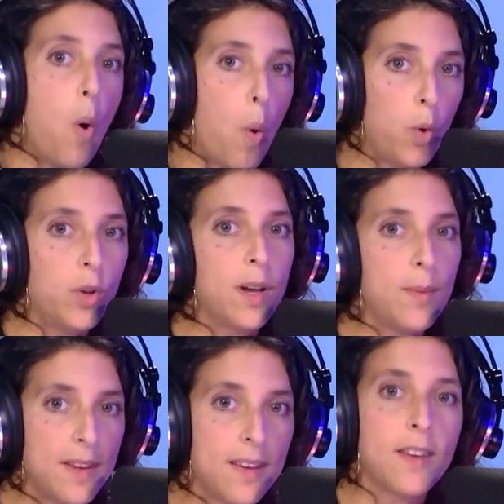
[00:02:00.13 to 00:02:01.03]
otra
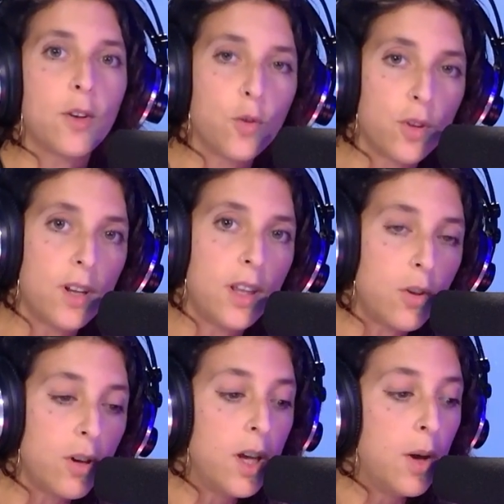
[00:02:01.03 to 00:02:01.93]
vez a hacer
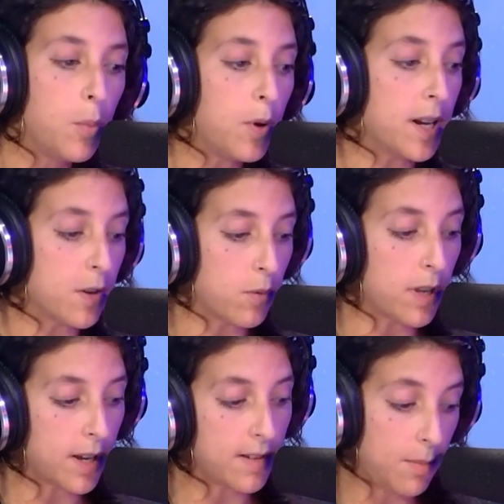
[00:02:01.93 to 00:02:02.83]
contenido. Pues
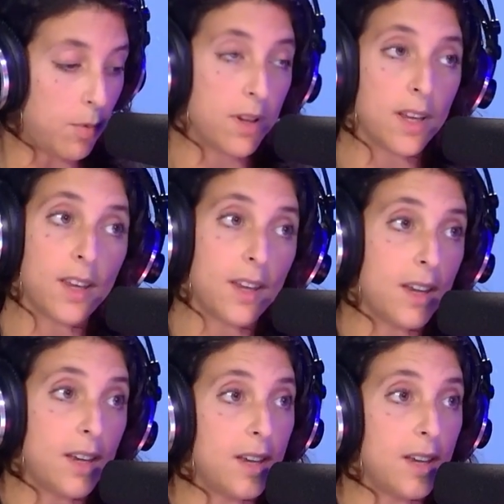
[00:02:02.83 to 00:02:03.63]
resulta que sí, porque que